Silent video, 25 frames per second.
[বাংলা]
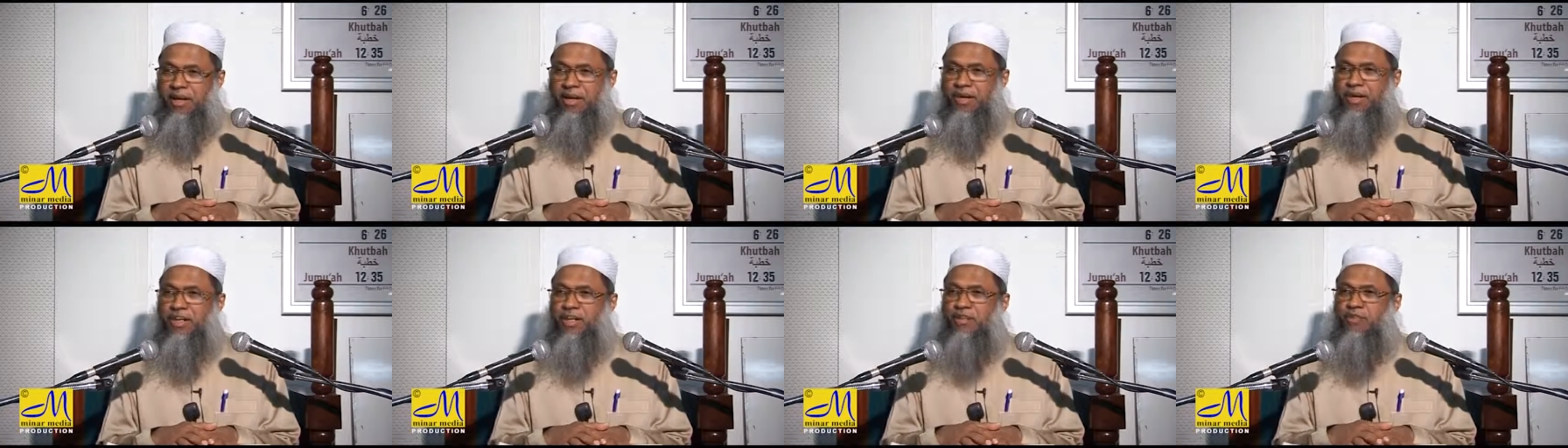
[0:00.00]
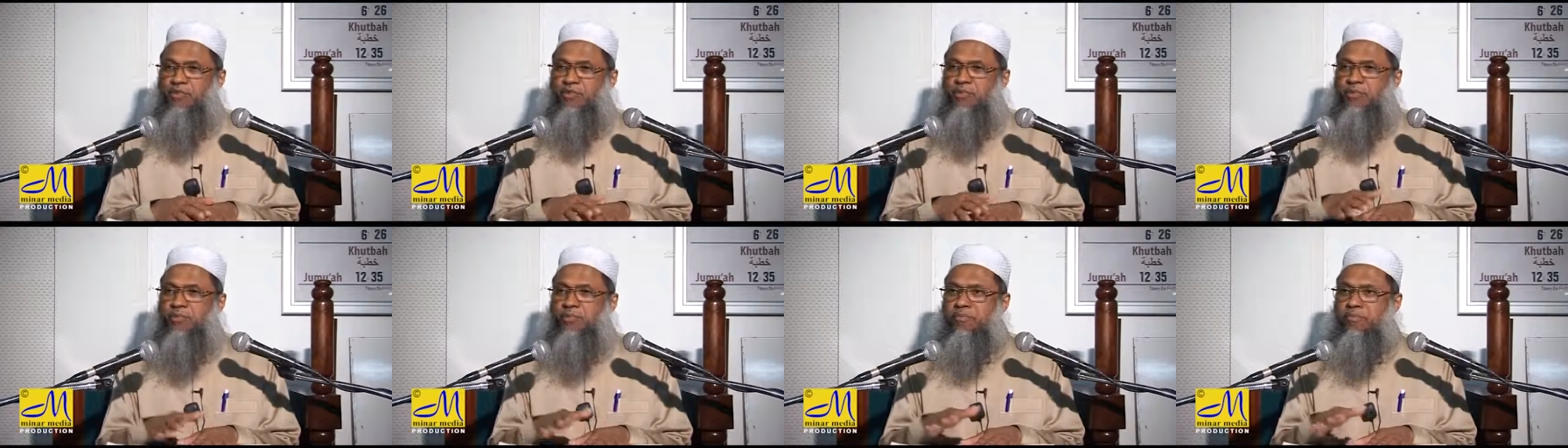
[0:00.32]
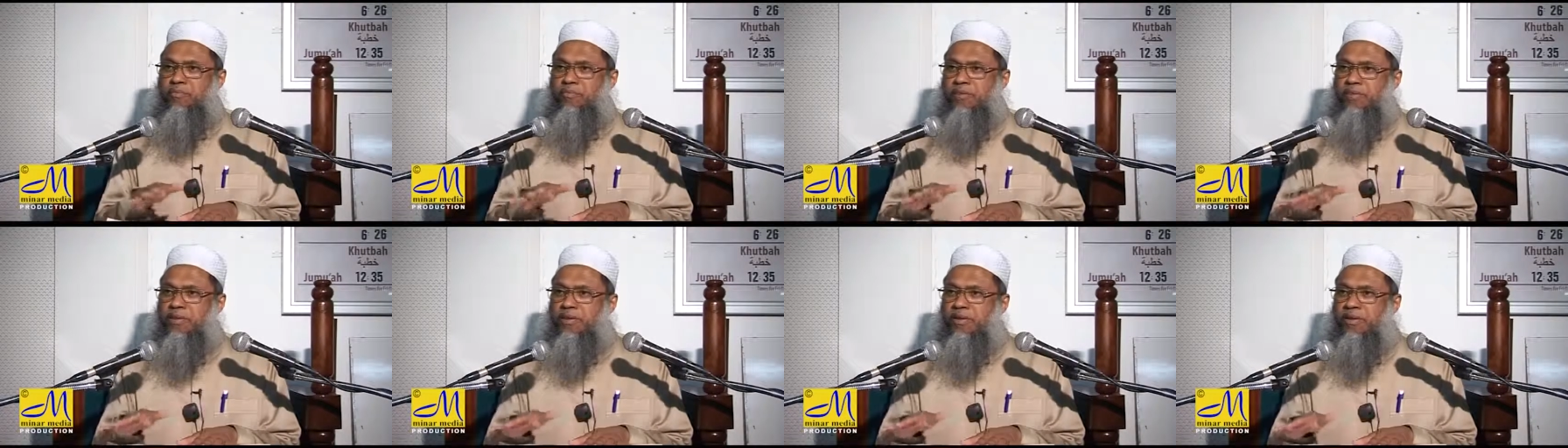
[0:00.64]
আর এরকম
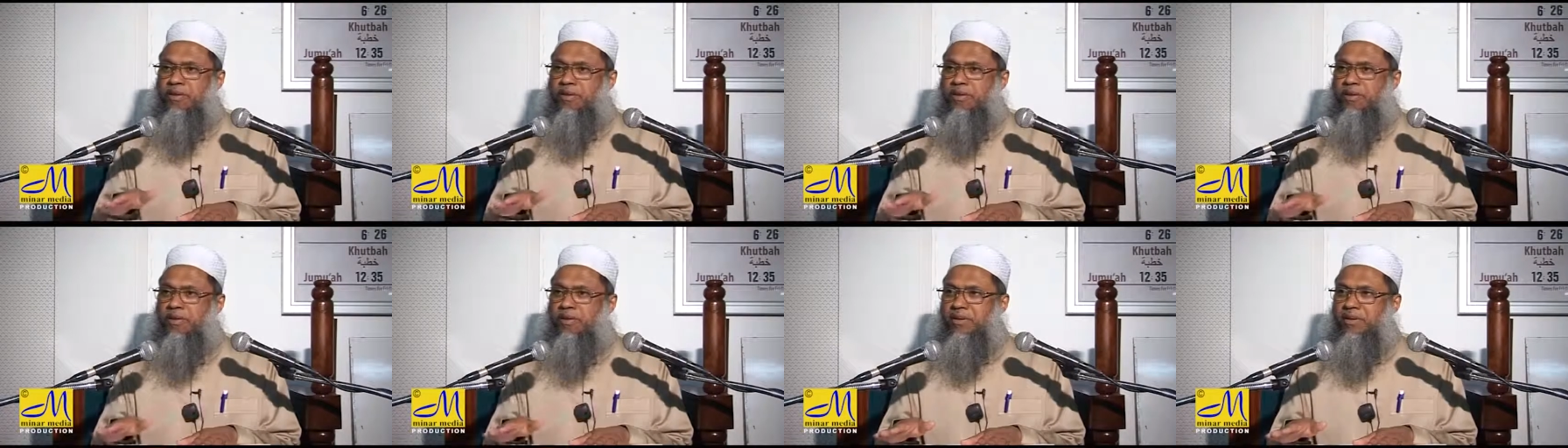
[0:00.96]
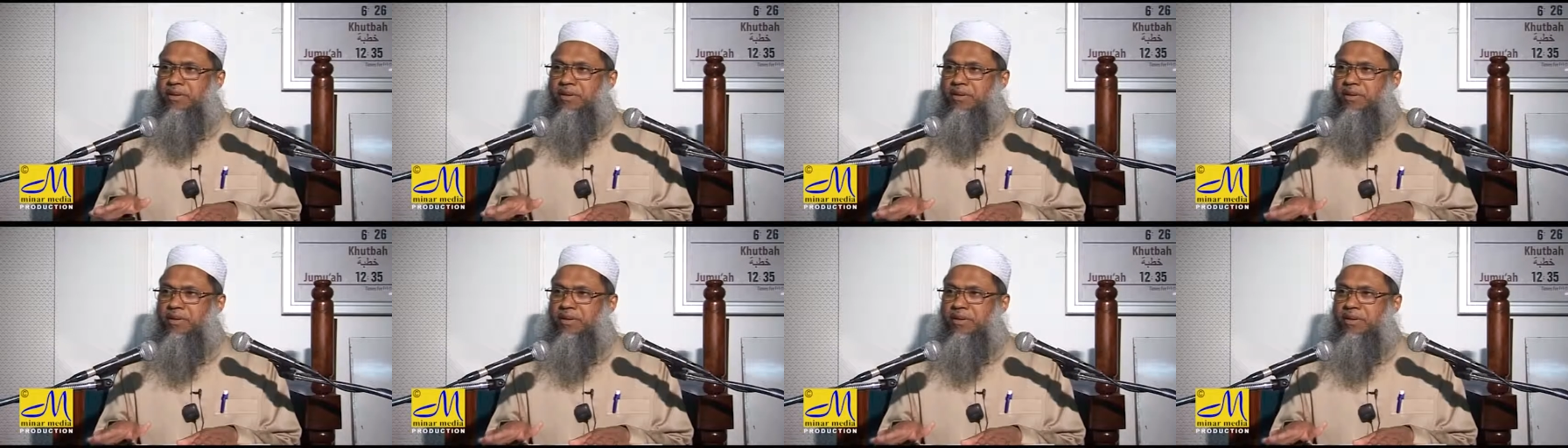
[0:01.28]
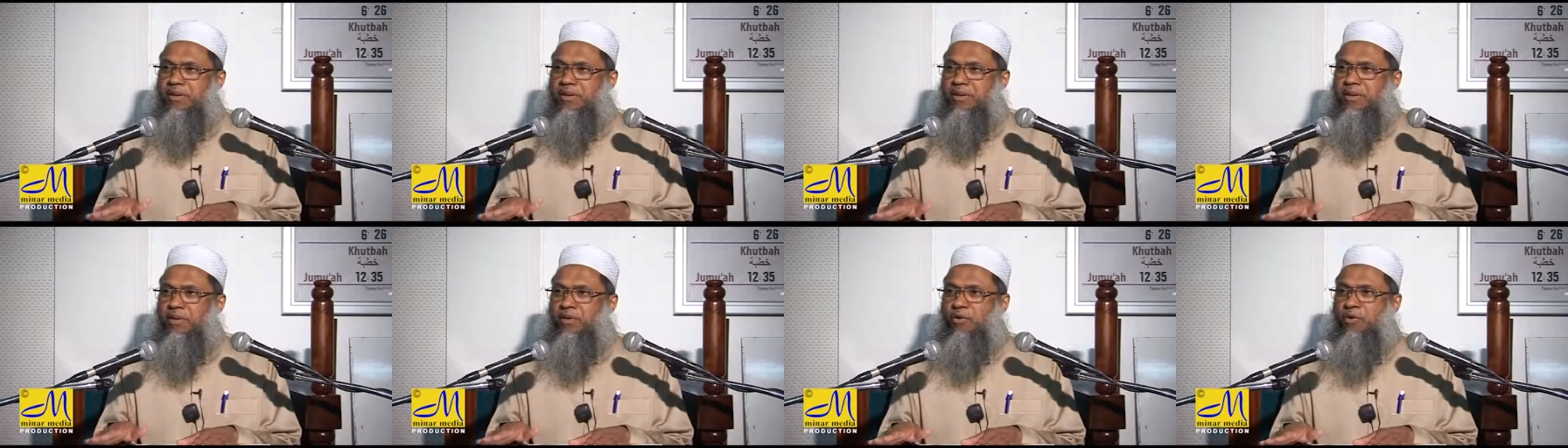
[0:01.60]

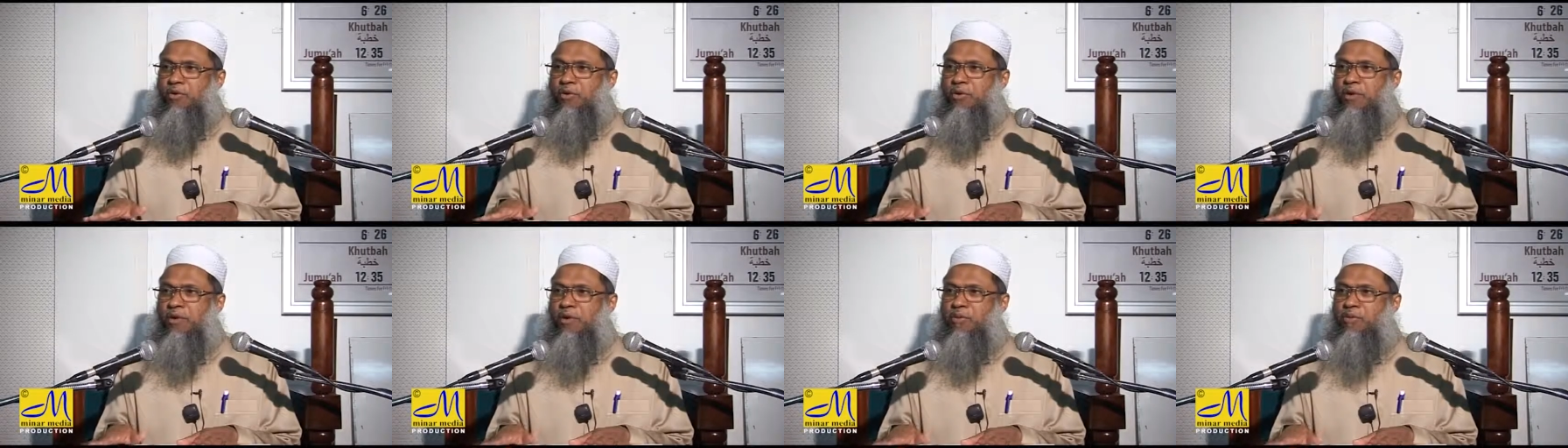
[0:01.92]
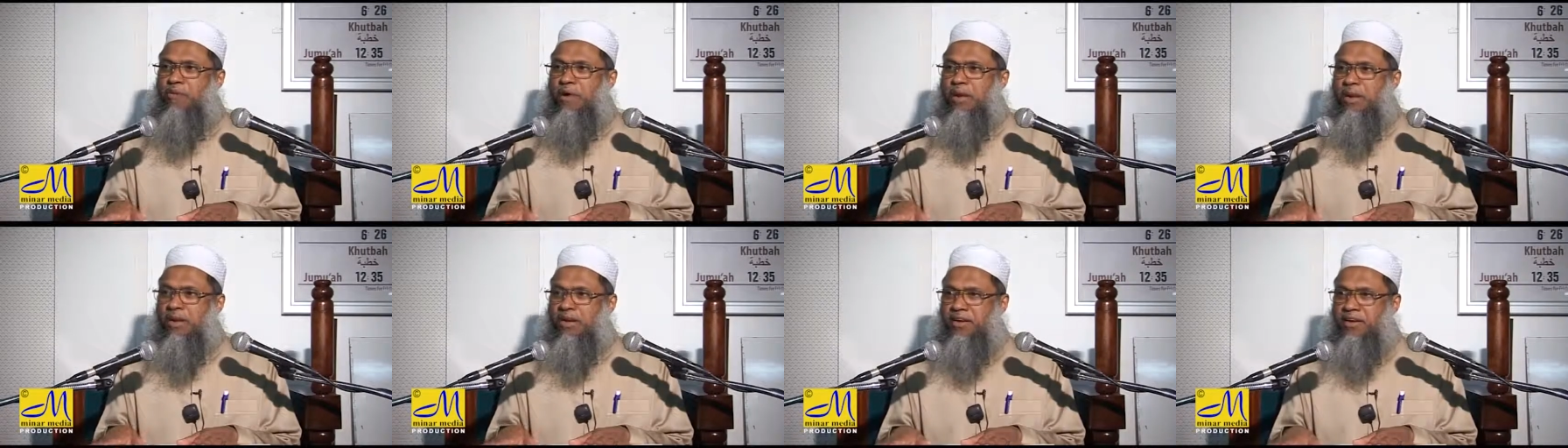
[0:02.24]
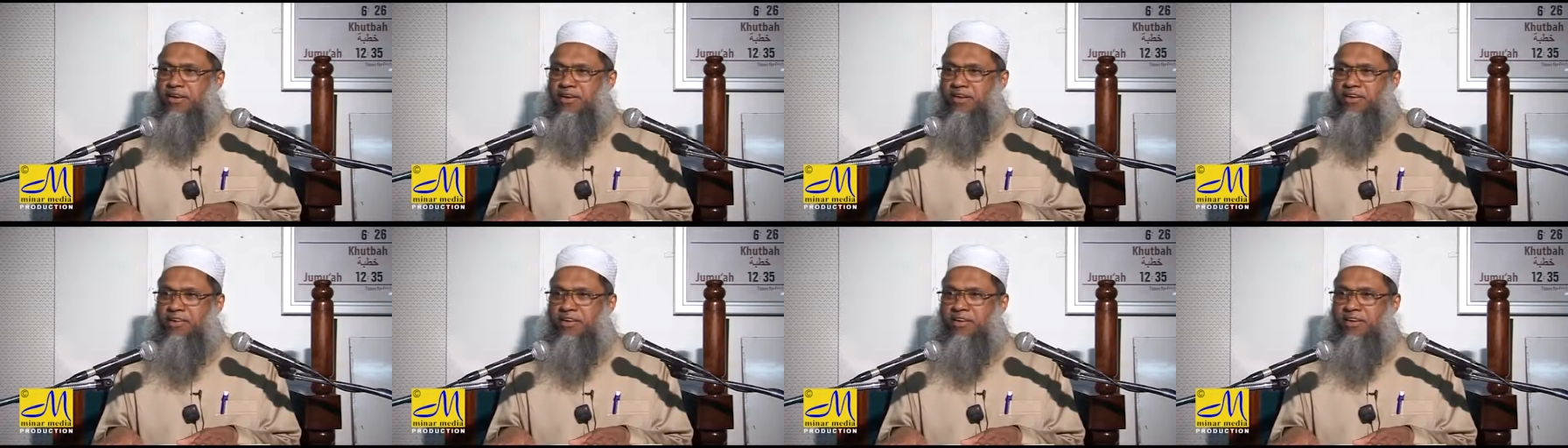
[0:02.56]
লোকের মারা
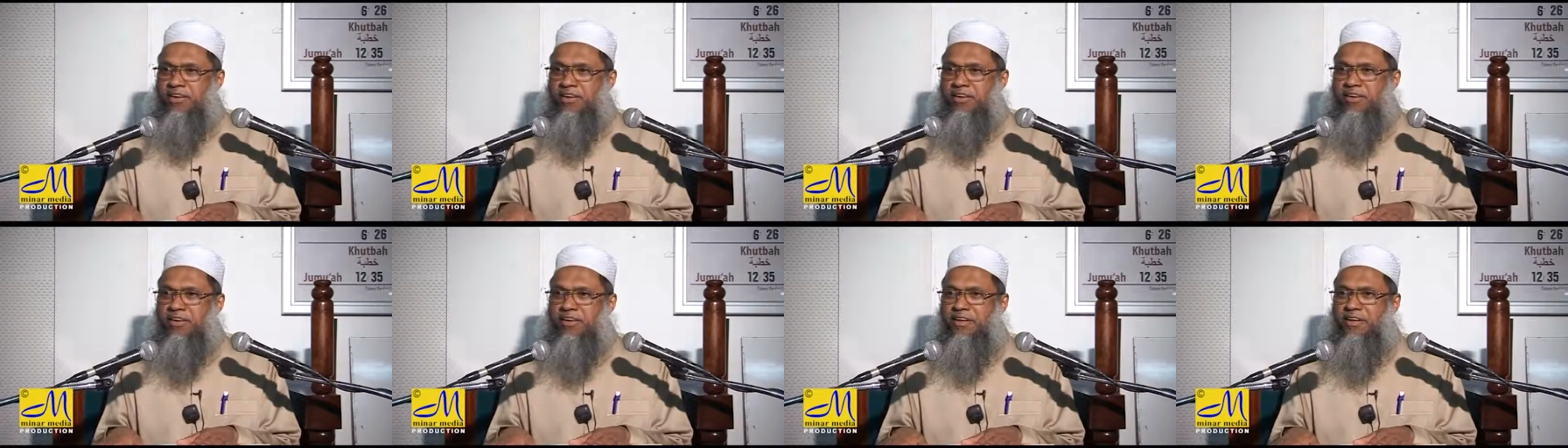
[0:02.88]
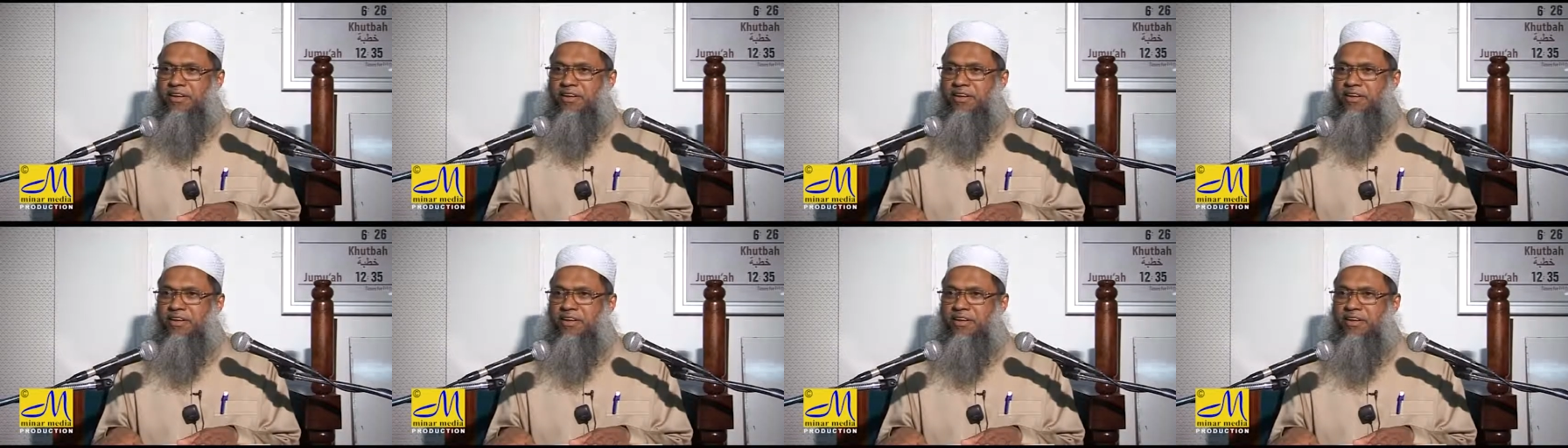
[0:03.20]
গেছে